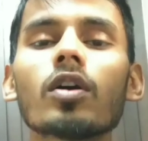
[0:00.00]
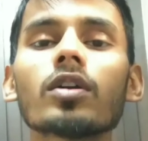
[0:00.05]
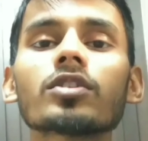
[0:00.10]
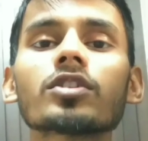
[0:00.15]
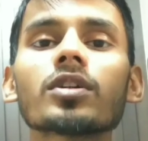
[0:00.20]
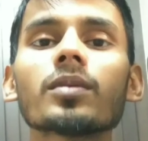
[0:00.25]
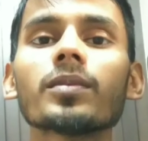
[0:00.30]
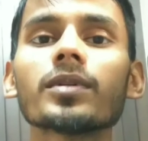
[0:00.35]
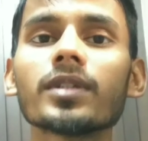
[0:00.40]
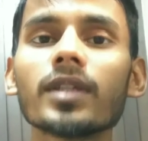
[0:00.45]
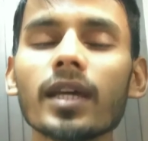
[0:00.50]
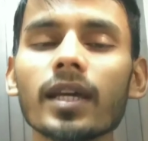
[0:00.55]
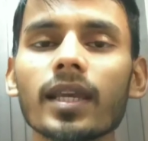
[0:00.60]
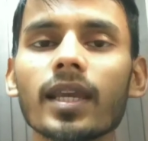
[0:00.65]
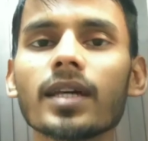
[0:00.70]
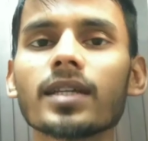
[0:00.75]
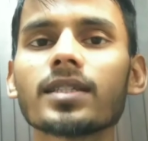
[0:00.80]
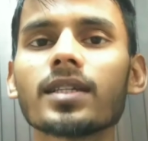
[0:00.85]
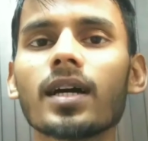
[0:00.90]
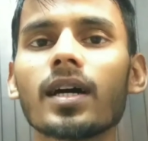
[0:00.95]
और समझना
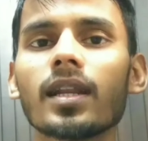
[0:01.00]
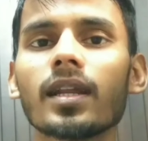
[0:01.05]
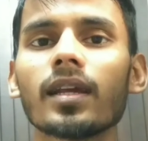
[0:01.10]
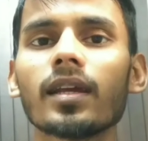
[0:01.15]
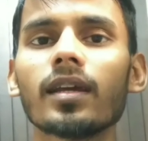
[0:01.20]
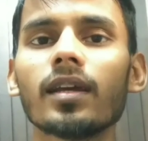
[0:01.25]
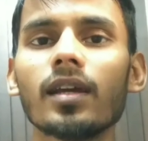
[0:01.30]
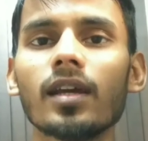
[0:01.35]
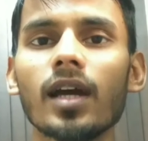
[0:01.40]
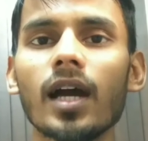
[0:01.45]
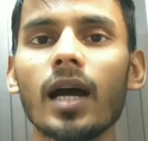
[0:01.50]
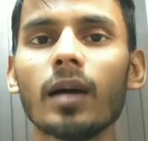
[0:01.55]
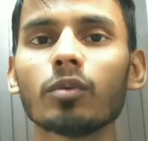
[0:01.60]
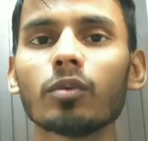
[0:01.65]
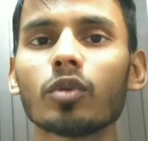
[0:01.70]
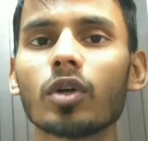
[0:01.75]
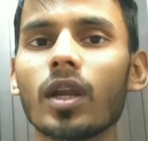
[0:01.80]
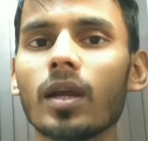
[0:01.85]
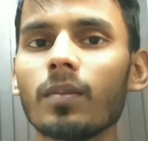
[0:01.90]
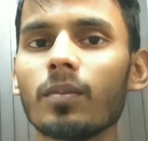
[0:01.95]
क्या चाह रहे हैं
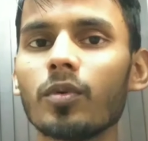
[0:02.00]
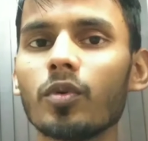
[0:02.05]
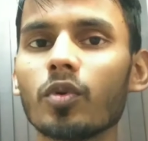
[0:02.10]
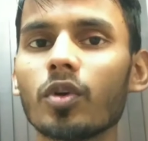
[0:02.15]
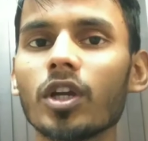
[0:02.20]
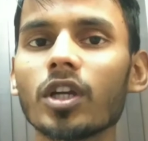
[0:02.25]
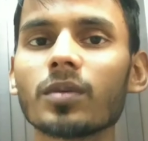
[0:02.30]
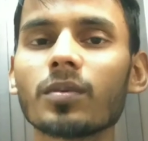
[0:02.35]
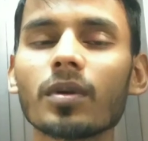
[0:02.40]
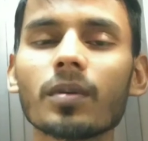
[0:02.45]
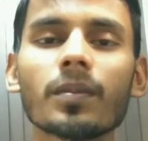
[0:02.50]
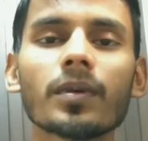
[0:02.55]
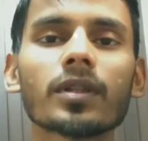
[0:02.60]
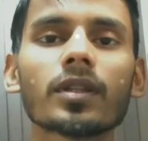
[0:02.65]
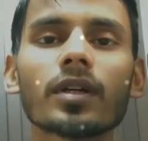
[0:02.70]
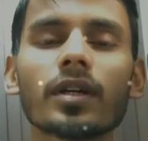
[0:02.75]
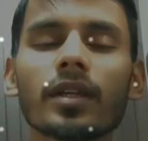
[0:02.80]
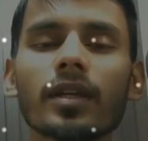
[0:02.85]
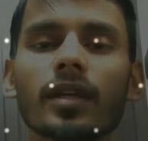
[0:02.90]
आप थोड़ा वीडियो को स्ट्रिक मत